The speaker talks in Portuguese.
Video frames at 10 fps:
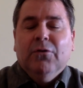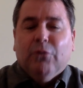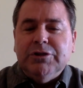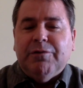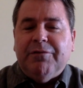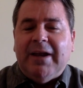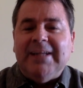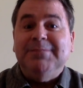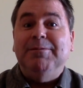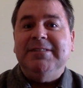Hoje eu vou
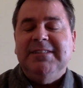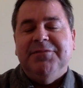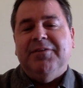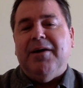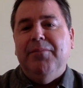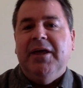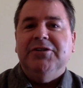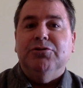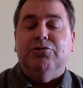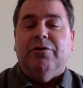falar
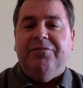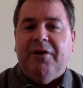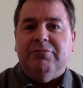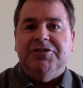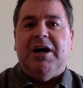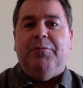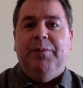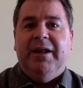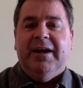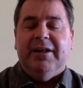especificamente do Troféu Tiago
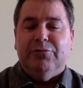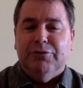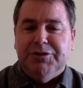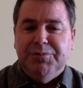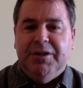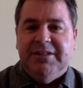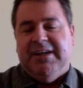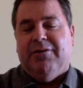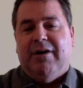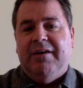Pereira
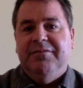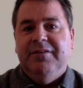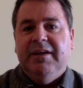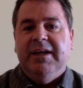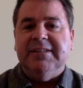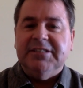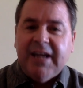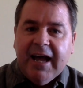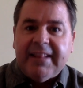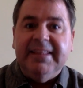2019. Essa
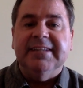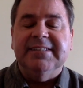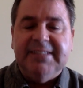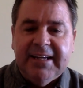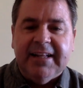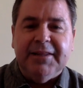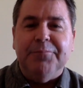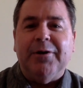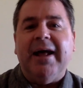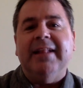já é a terceira
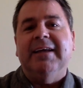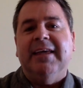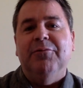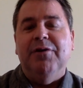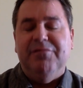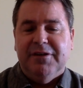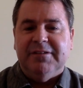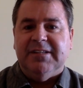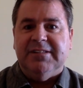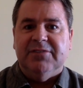temporada que o evento
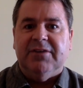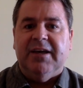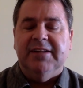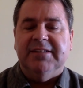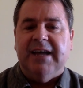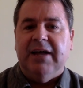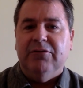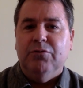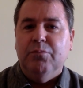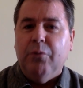está sendo
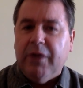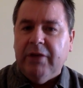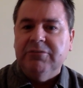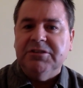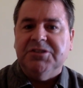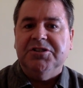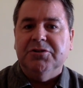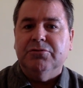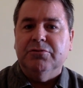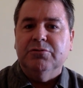realizado e um pouquinho
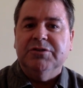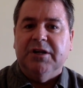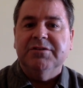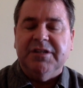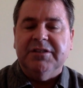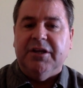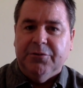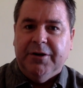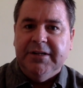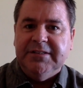distinto dos anos
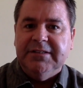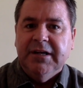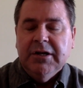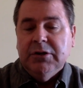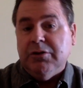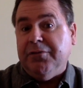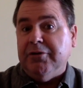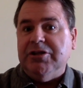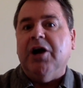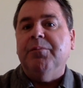anteriores. O
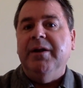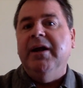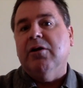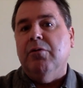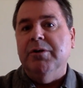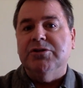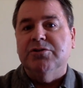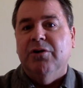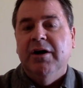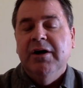Troféu Tiago Pereira
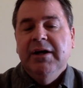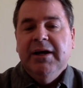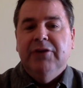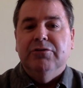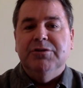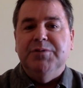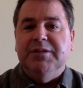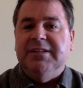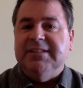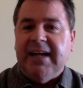começou em
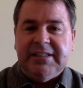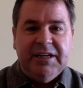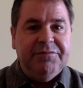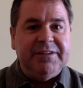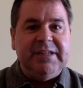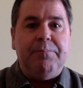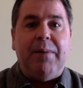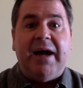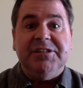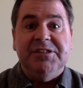2017, ele fazia
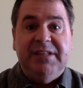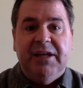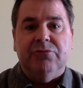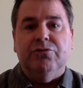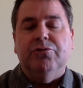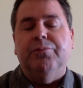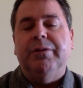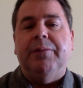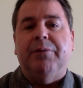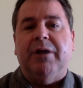parte dentro do,
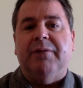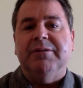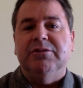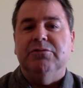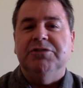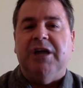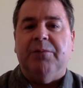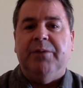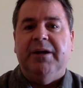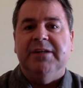da programação do
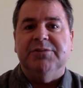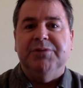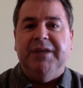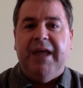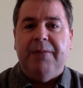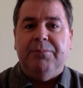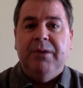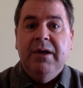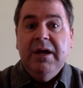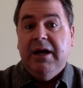Tiago Pereira Swing Camp,
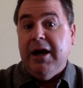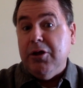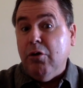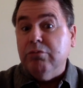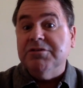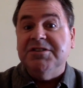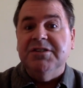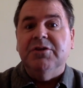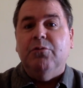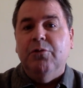ganhou um
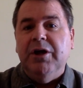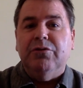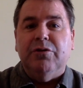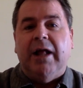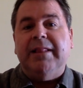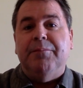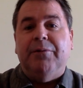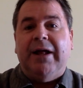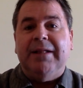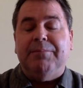circuito na
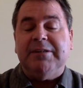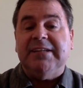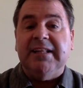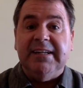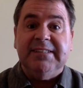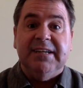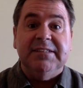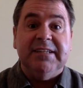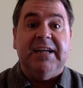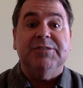temporada passada e esse ano
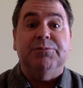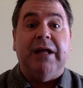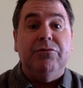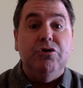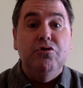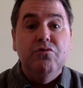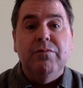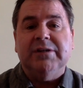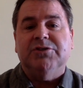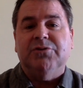será disputado em
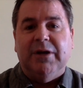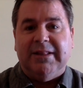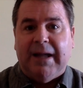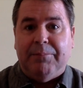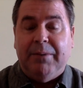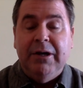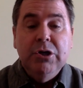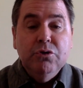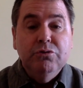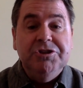uma só etapa,
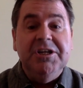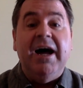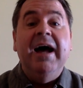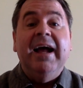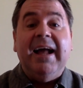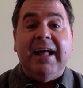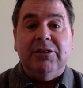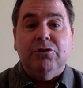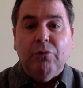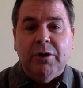no dia
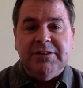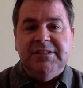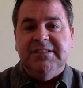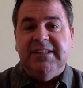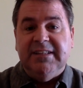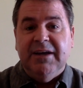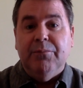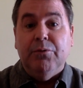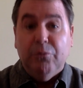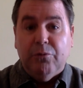14 de
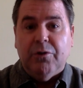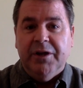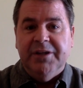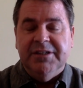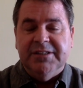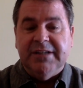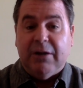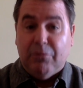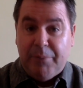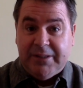setembro no Corinthians. A
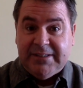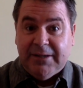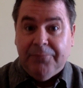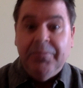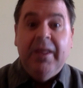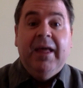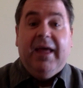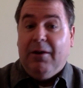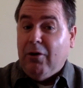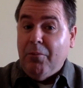competição
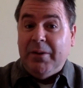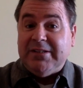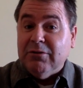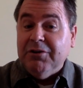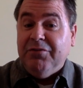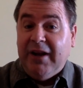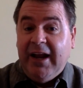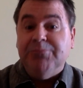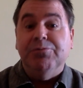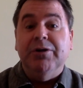é uma competição
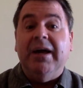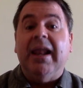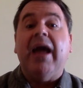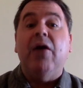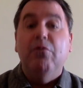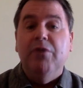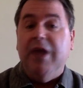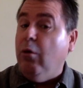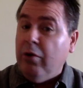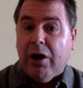diferente porque ela
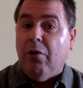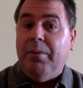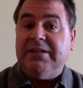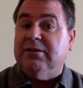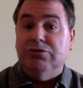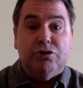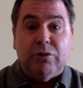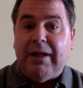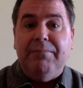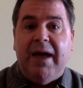reúne a única competição de
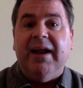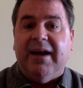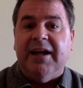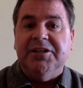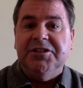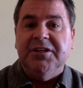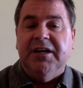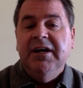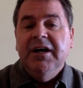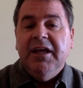toda a América
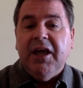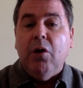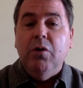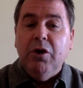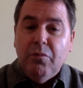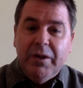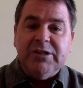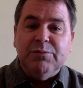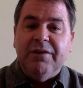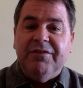Latina que reúne no
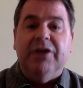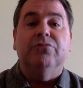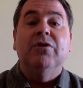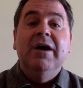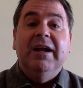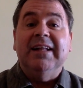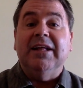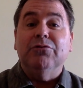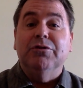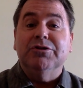mesmo evento
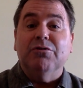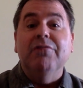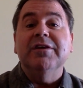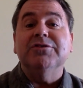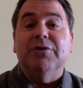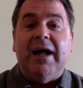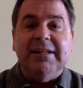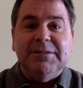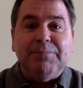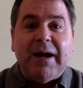nadadores
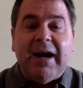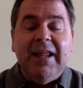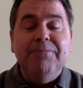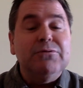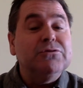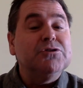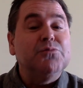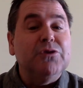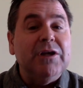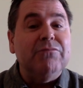convencionais e paralímpicos
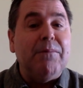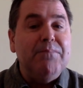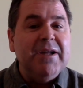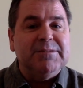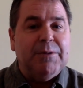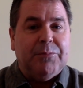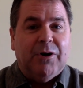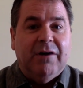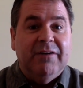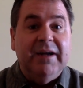disputando a mesma
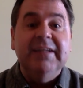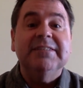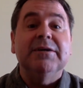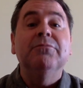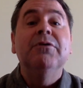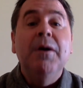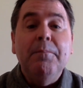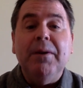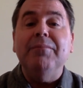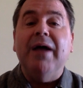prova e são
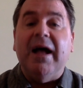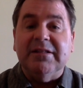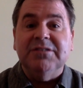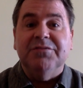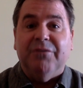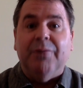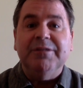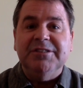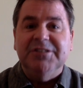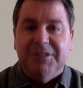premiados de forma
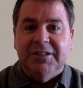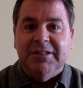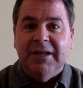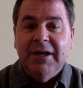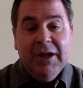distinta.